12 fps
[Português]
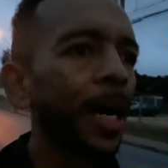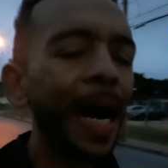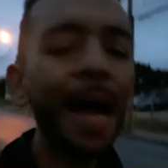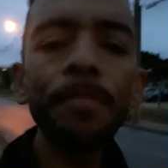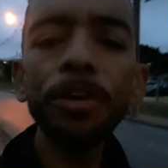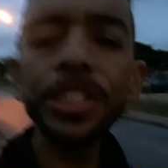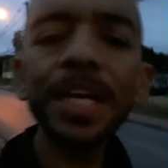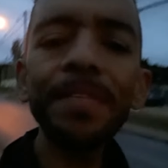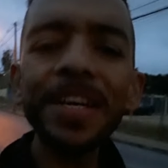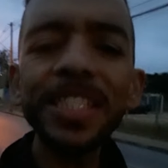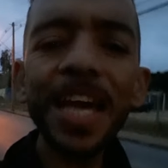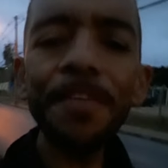aí você
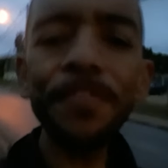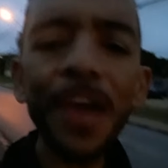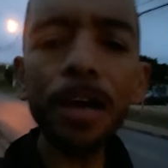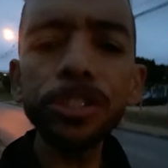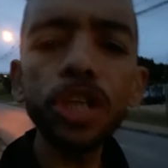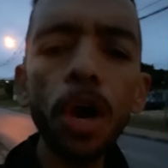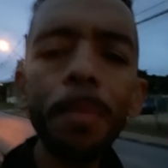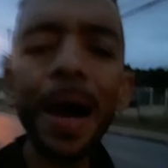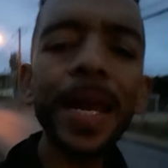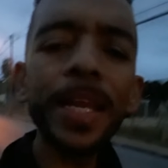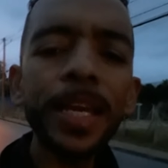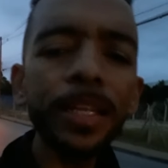vai ser fiel ao seu
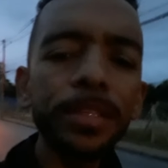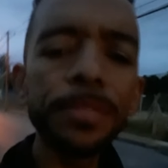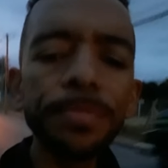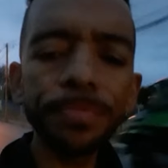marido.